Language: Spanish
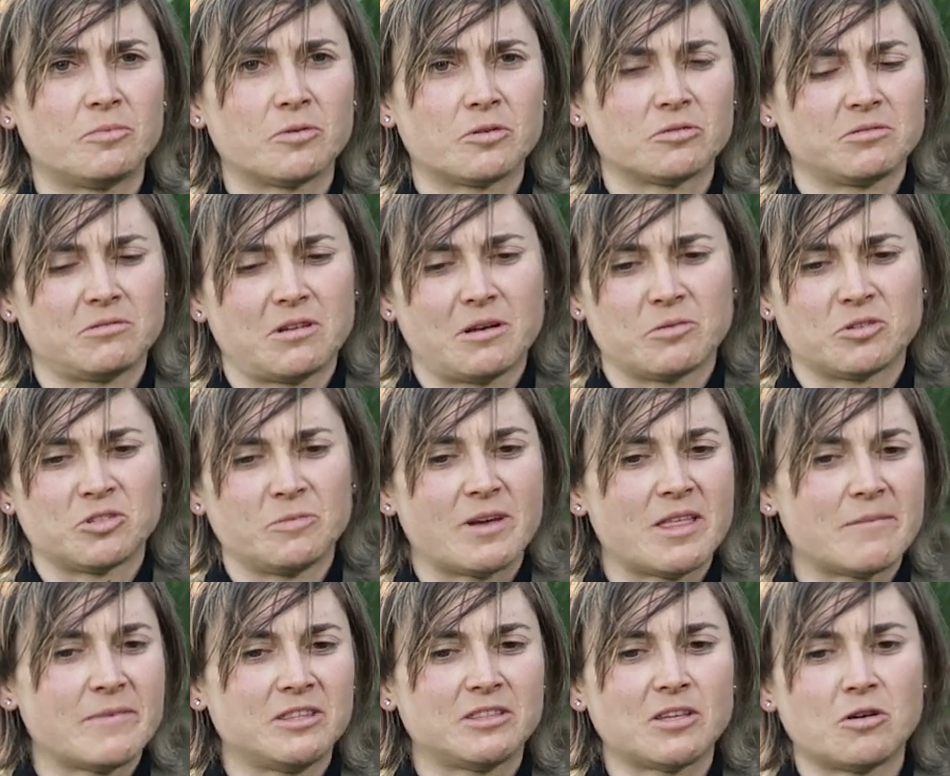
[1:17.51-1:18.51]
por
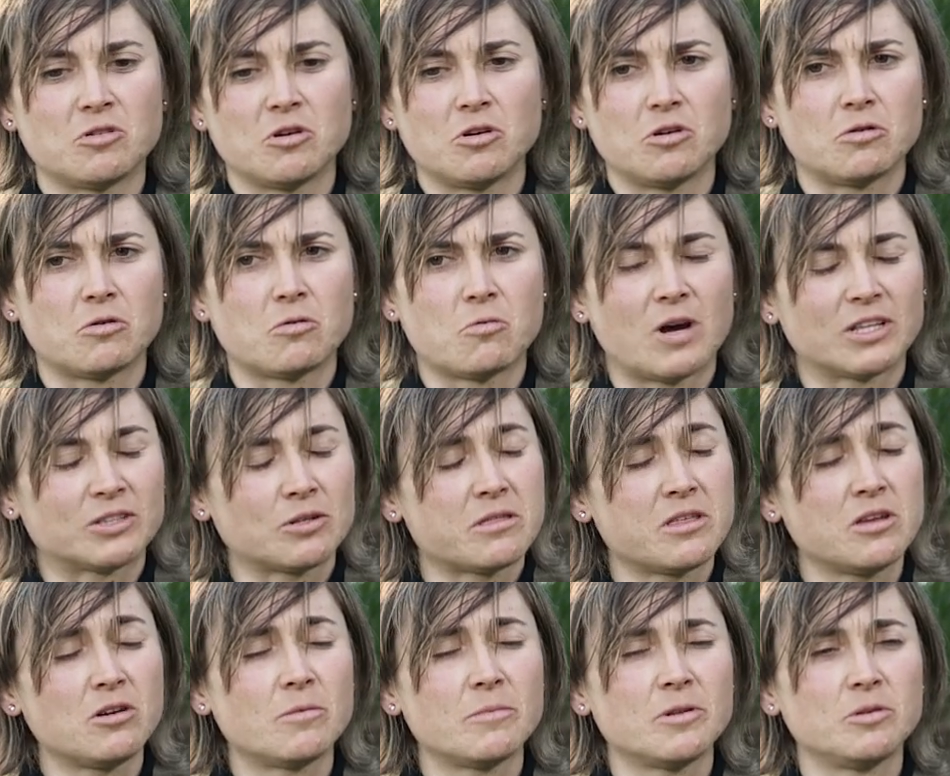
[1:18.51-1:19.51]
aproximadamente a unos 4 o
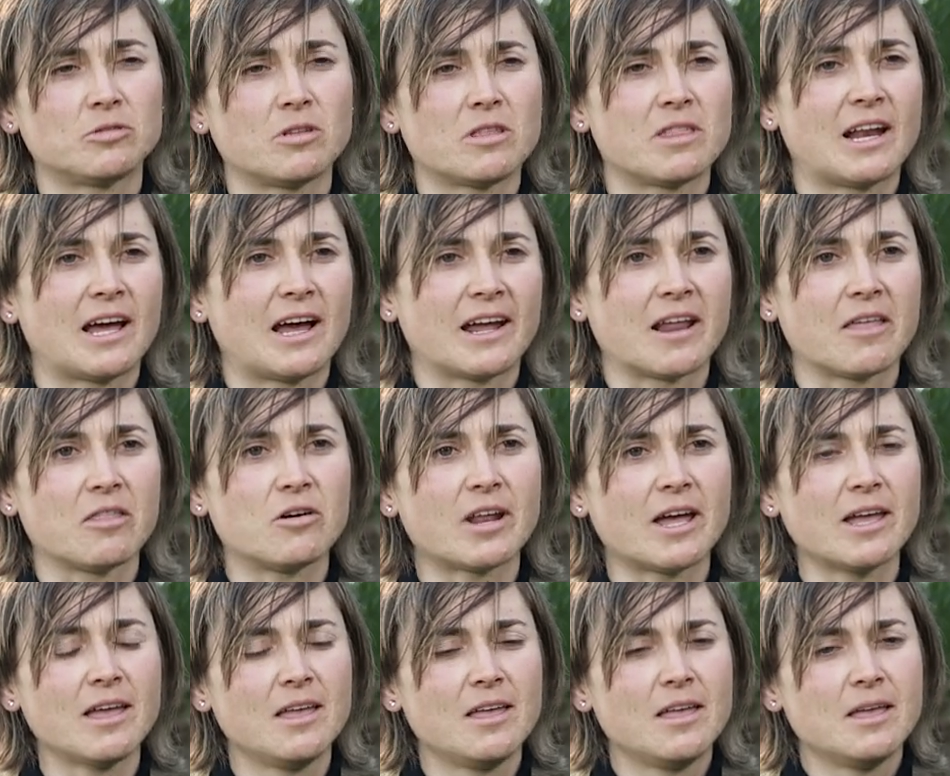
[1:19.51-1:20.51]
5 minutos de la ganadora,